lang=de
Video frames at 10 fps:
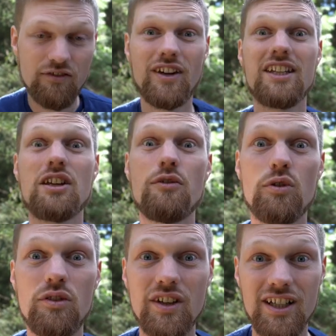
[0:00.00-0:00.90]
wenn die
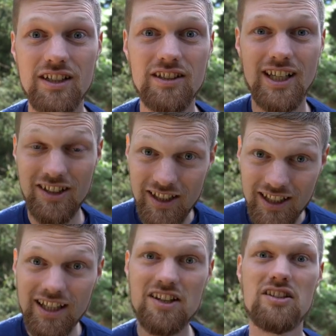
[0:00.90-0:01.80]
Gefühle wirklich
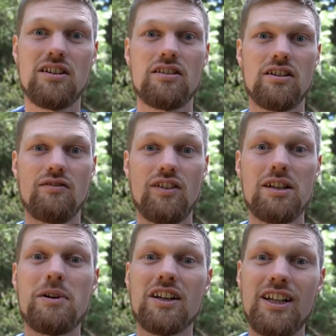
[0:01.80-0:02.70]
integriert sind, wenn
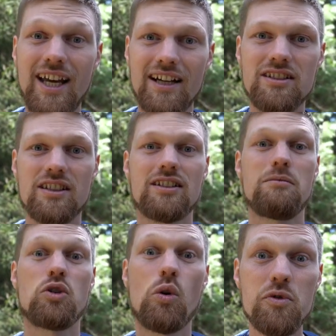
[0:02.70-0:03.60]
jemand gelernt hat,
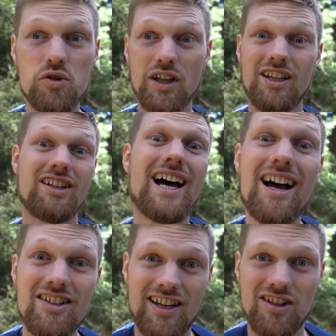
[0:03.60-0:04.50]
damit umzugehen, die
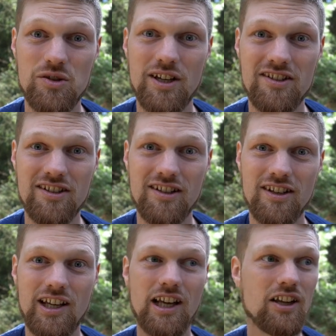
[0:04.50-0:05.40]
da sein zu lassen
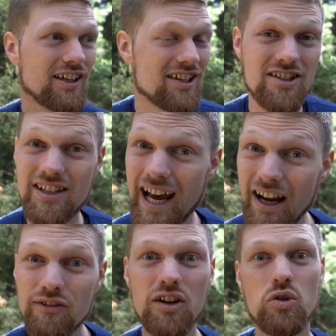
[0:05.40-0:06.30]
dann ist es
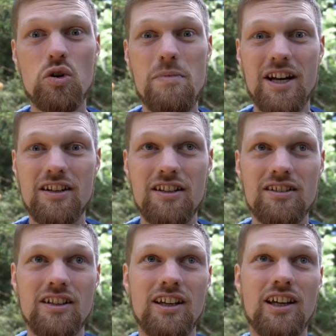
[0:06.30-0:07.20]
einfach nur
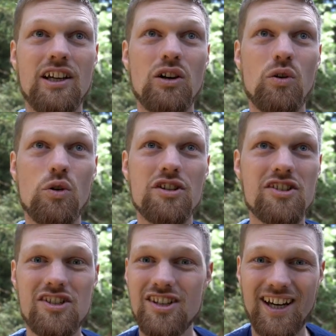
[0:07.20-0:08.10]
lebendig und
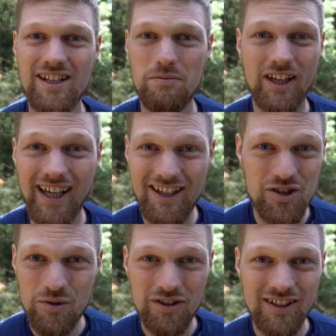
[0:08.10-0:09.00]
es ist keine
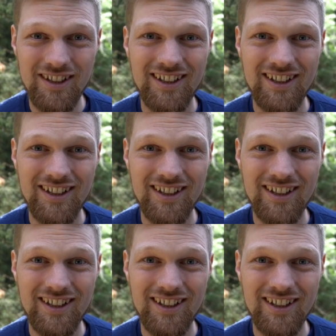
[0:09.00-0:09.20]
Begrenzung.